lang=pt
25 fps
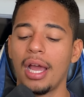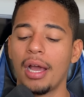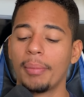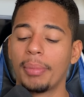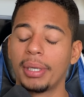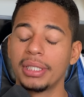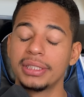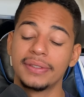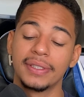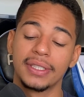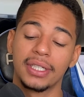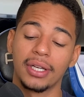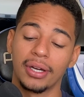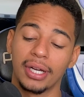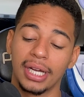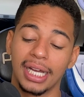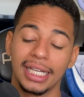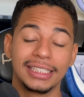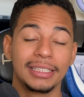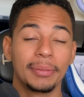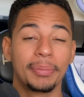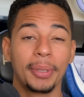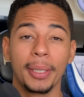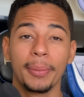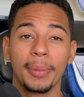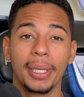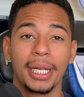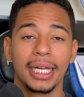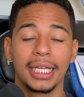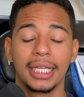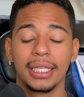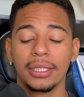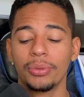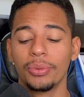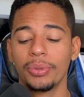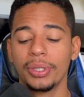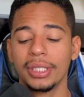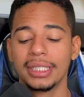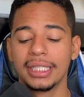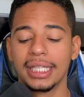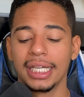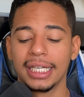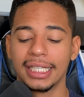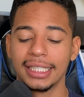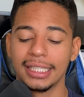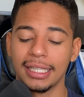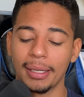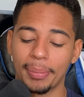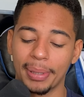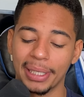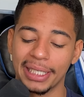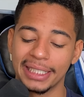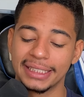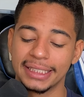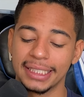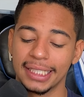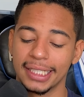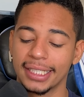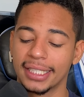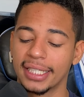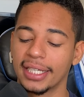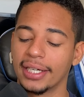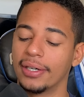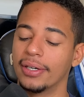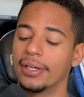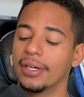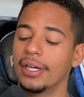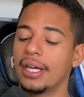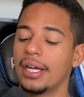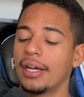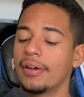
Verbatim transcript: Pode ver aqui, ó, essa primeira aqui do Inter que está aparecendo aqui, ó.